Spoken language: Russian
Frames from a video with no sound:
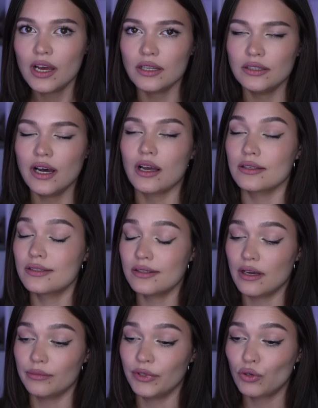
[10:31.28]
Да,
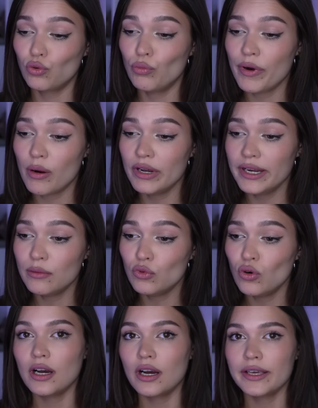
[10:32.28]
знаю такую
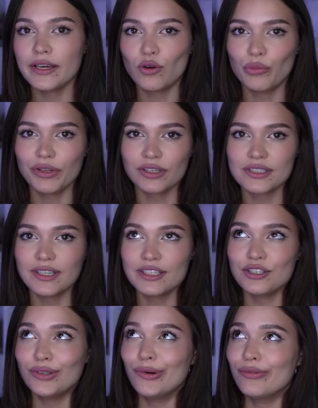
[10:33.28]
проблему. А, я купила,
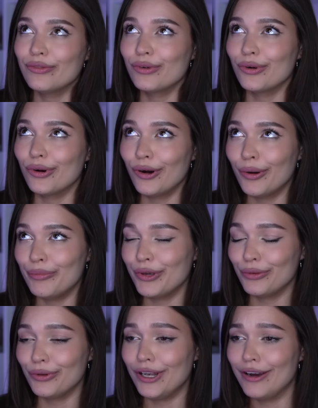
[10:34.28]
кстати, новую э,
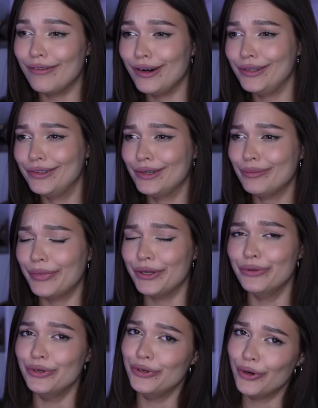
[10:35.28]
пену для ванны,
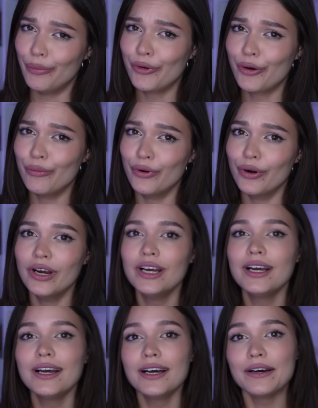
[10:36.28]
пойду ее опробую.
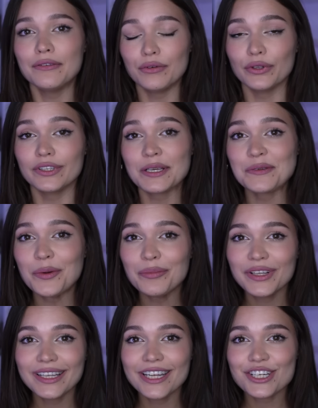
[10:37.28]
Вот. А с вами
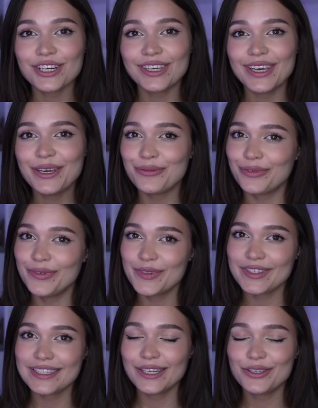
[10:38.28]
была Даша Кей.
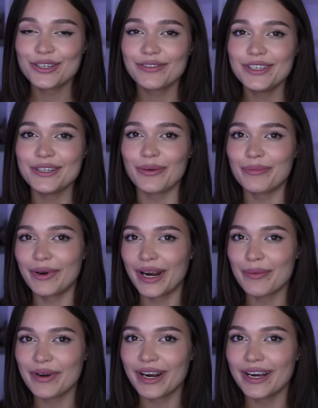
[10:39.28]
Увидимся в следующих видео.
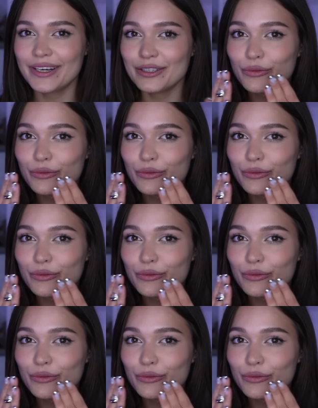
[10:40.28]
Пока-пока.